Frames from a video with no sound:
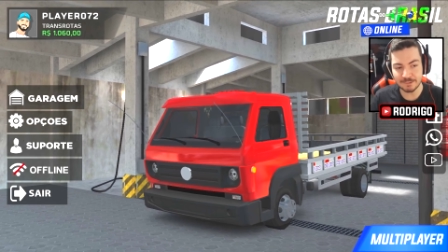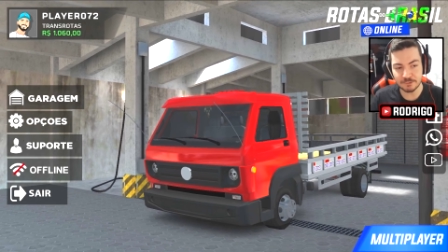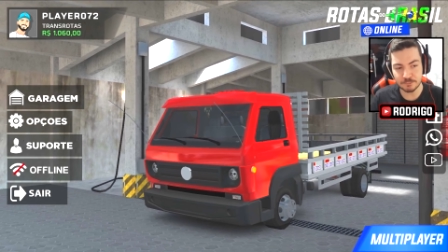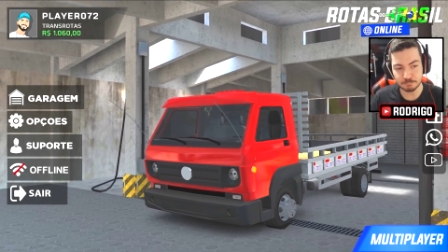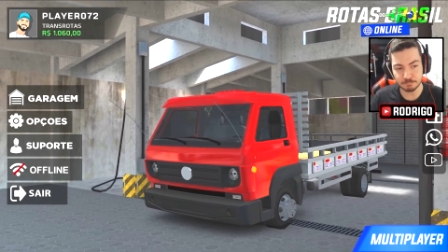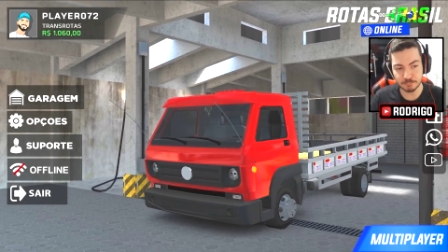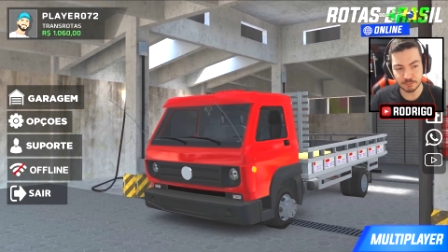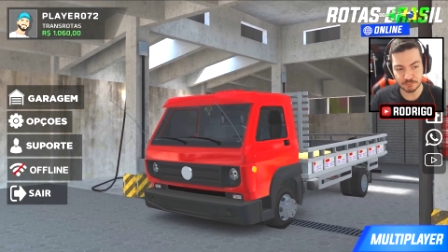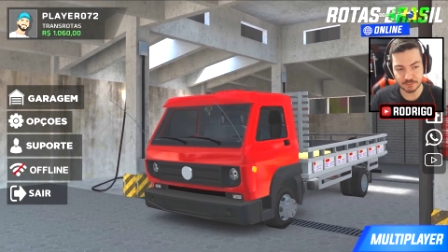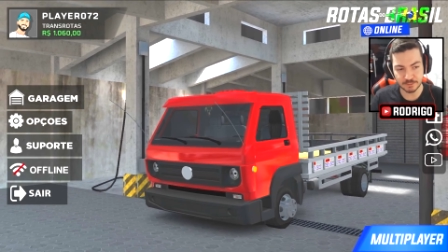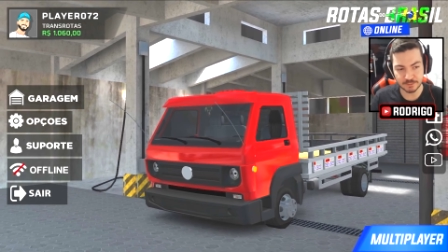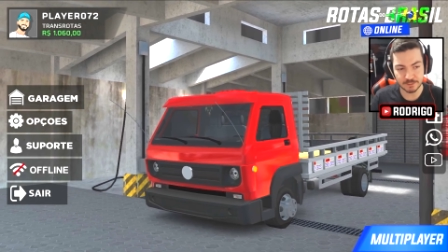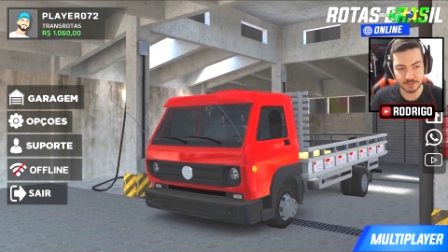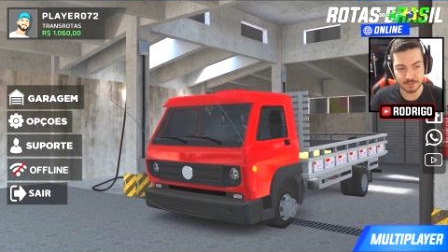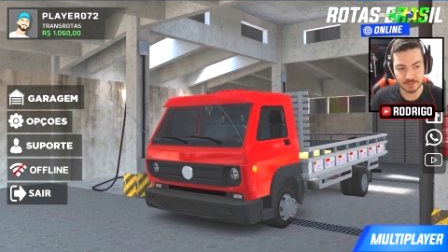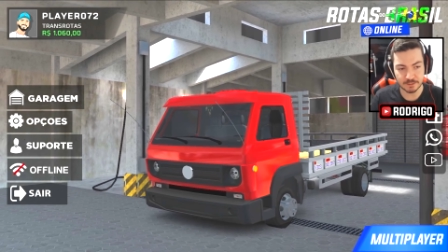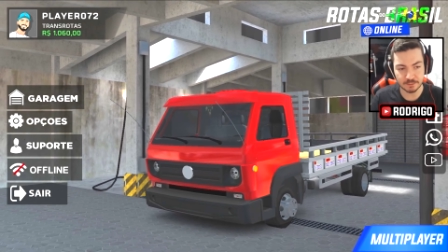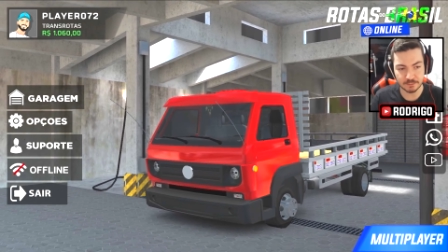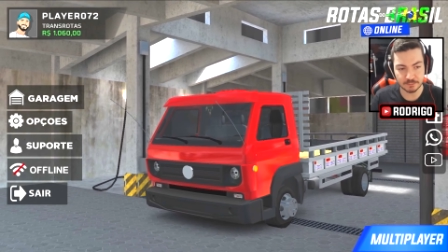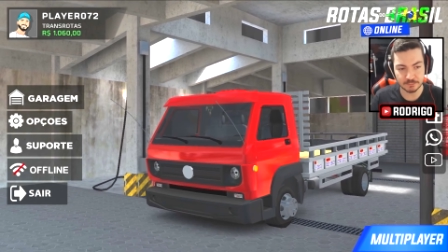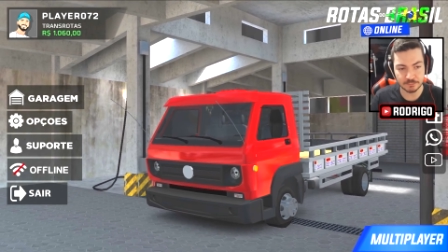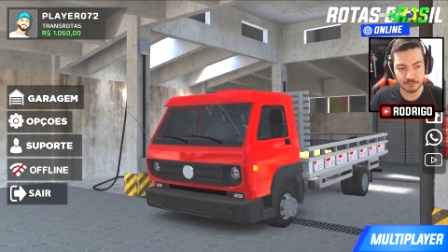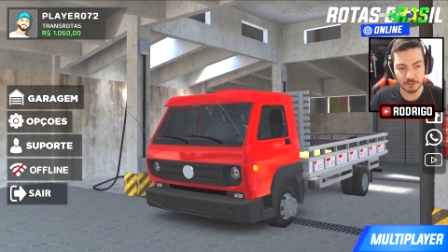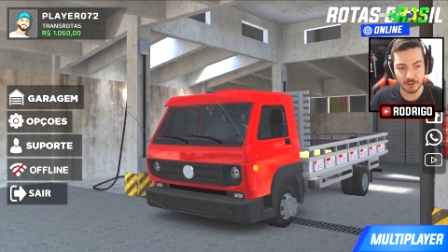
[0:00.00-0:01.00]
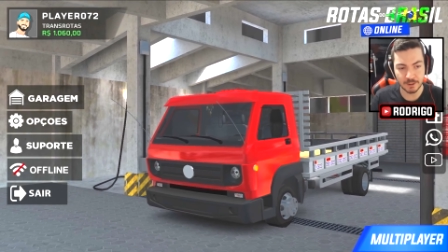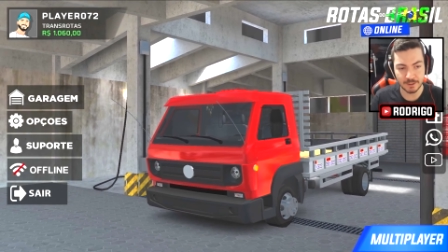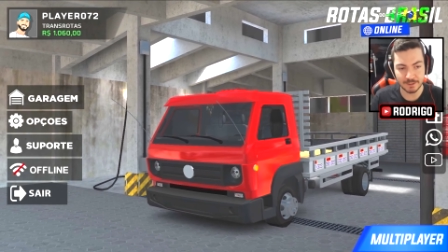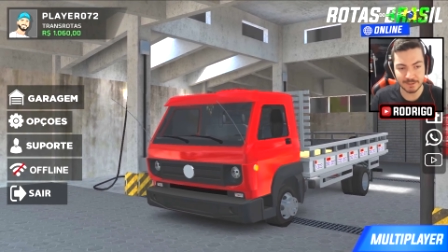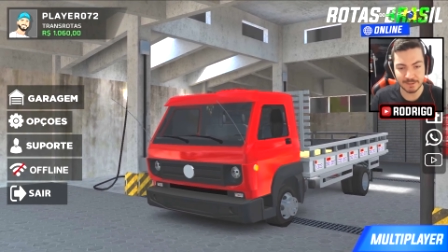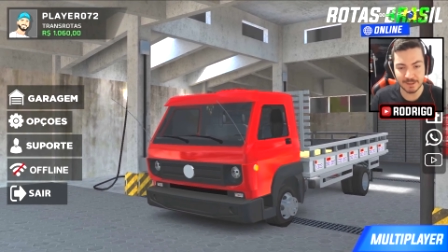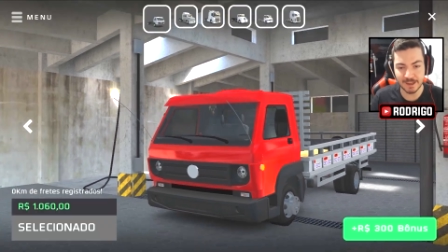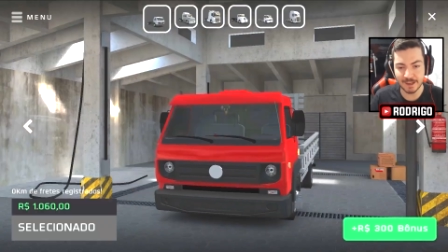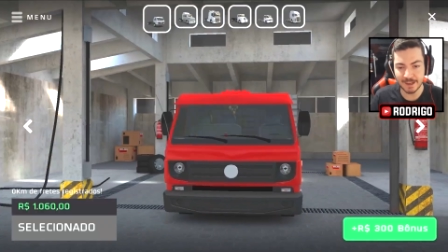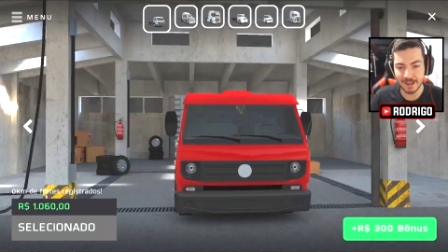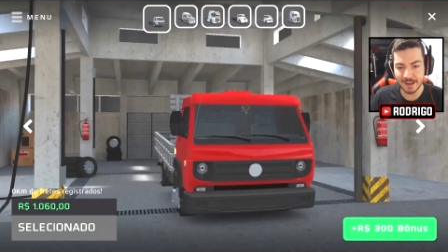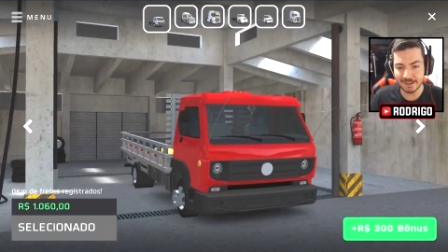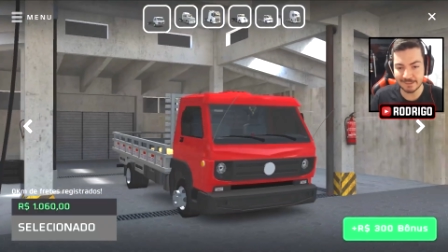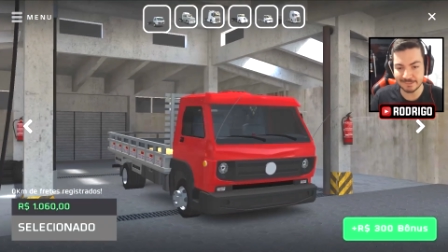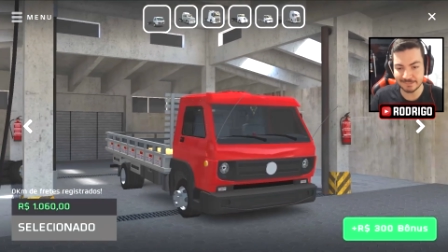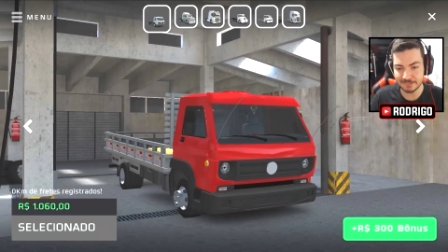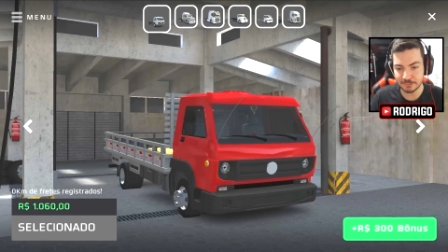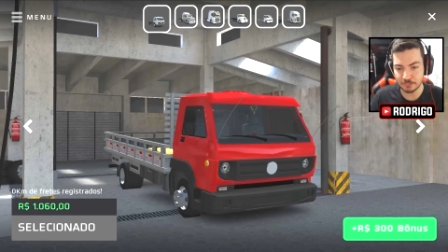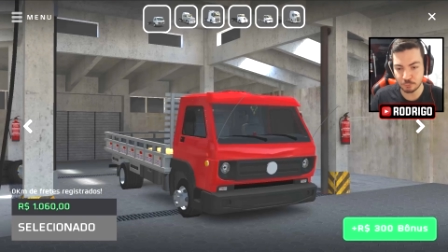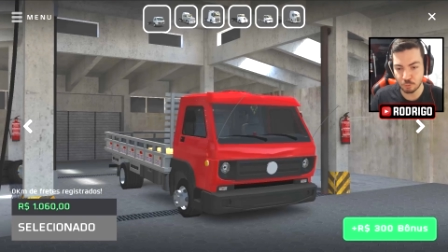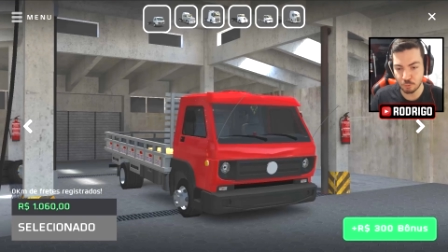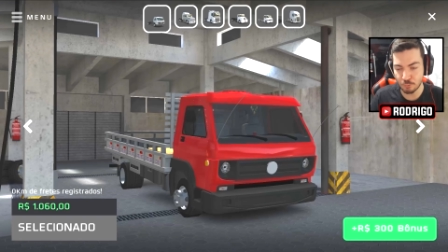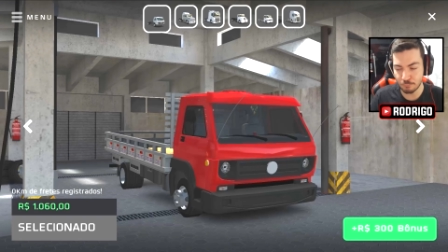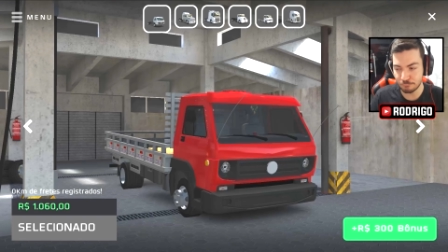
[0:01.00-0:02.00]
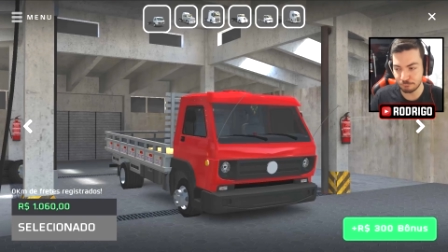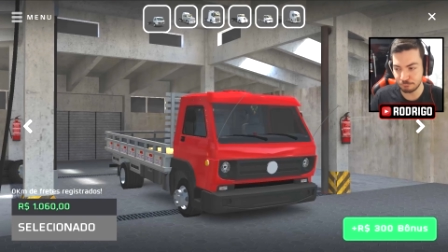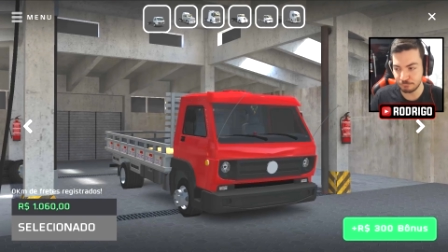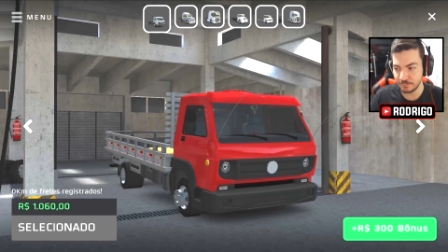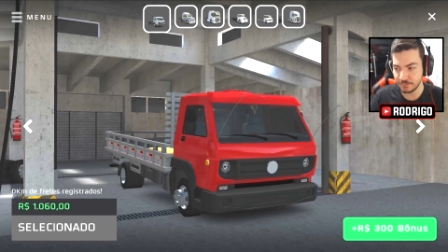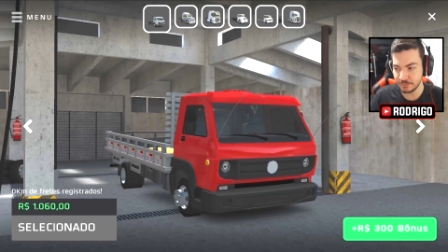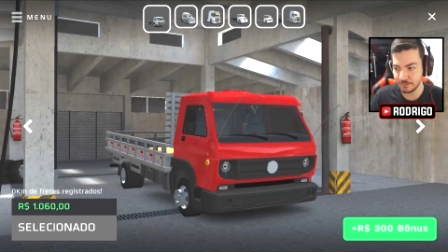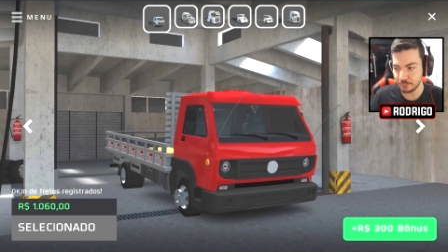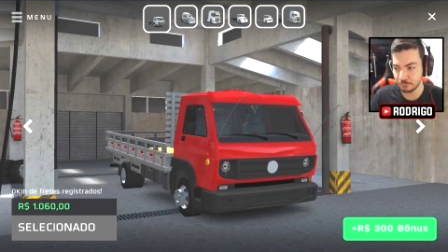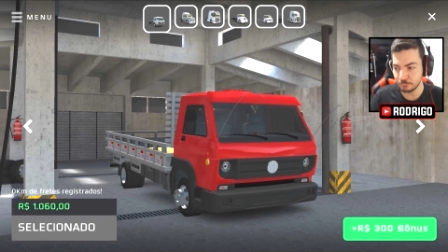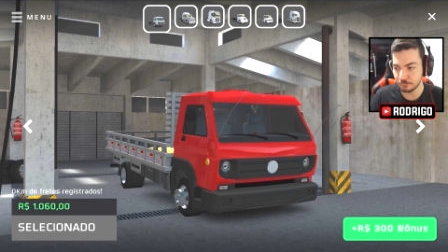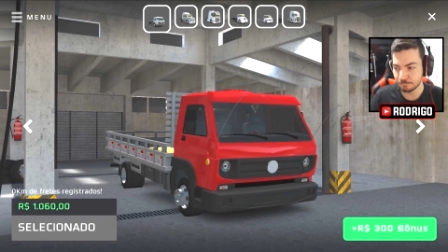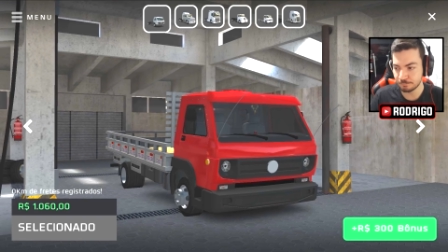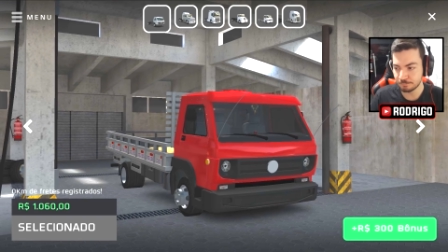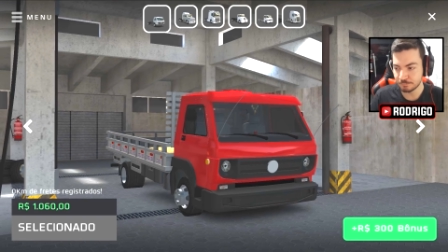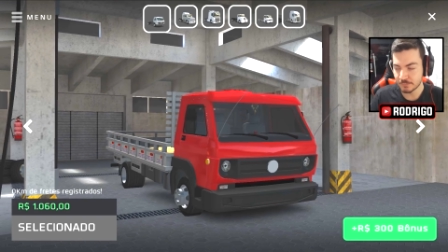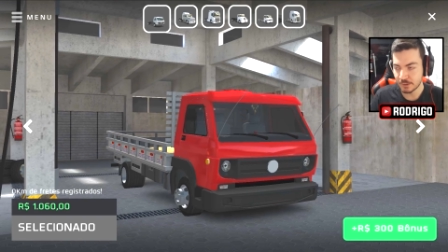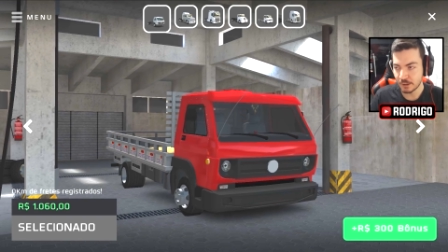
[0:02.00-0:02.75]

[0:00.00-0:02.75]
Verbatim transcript: a gente pode estar clicando aqui ó, em garagem e conferindo